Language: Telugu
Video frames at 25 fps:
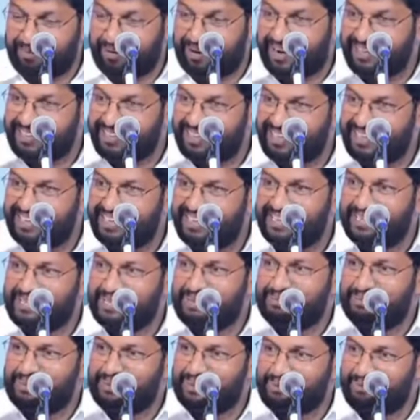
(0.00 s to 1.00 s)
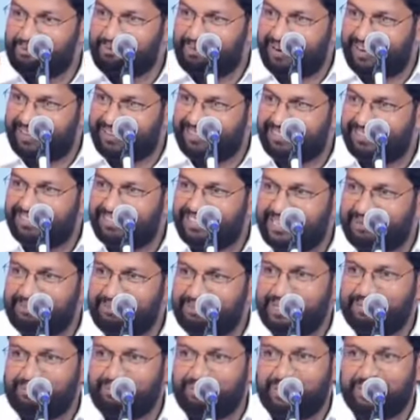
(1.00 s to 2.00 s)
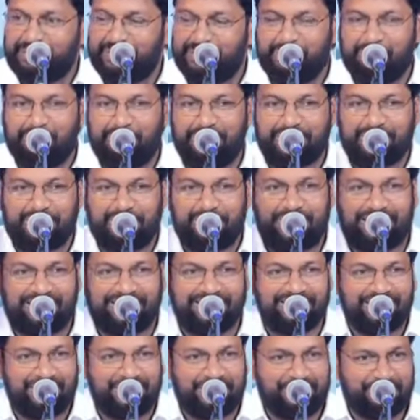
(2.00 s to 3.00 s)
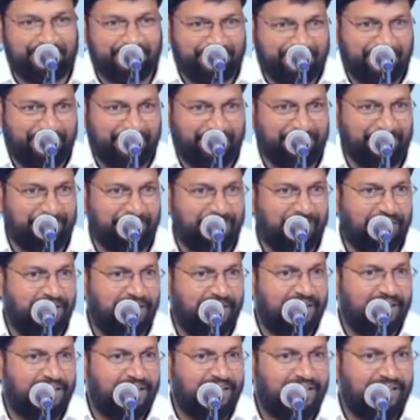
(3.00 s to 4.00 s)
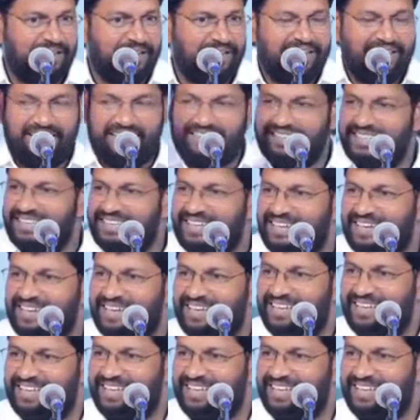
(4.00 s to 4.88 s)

బాధ కలిగినప్పుడు మాత్రమే మాతృభాష వాడతారు అంతేగా